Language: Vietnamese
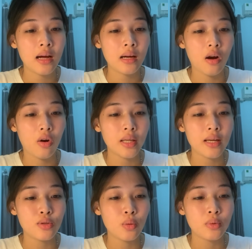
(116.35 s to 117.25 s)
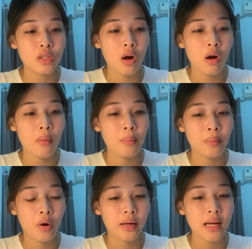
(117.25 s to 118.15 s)
có thể dùng cho
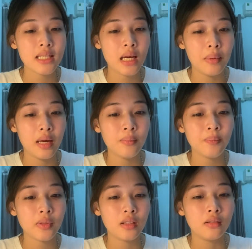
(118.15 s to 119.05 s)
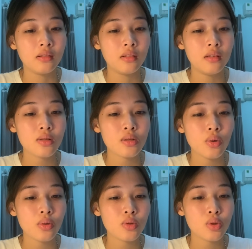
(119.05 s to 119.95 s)
mọi cách chế biến từ nước sốt,